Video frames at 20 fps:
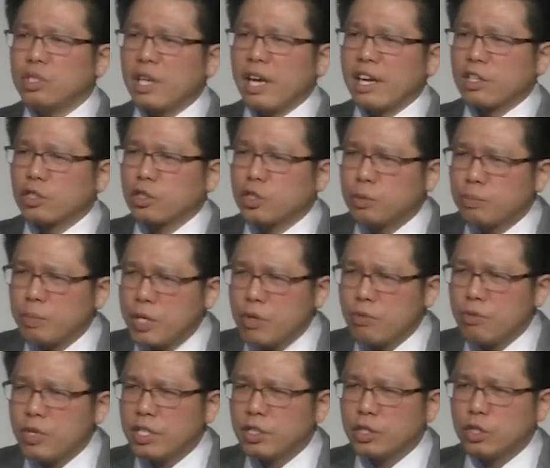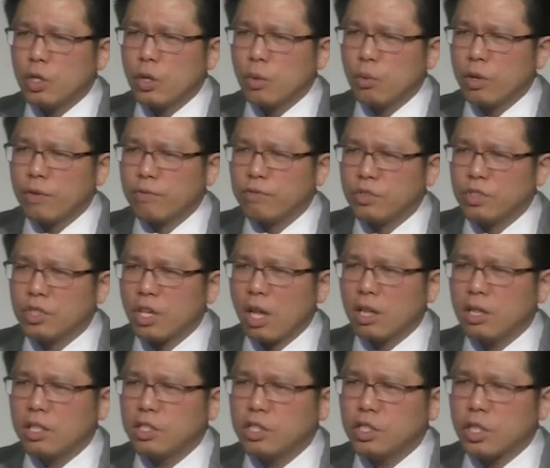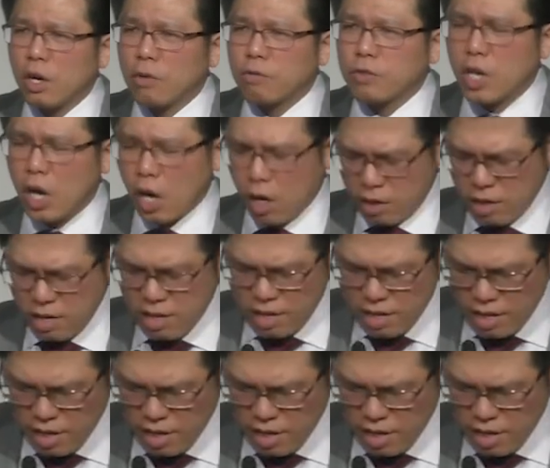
不管经历什么样的经历都好，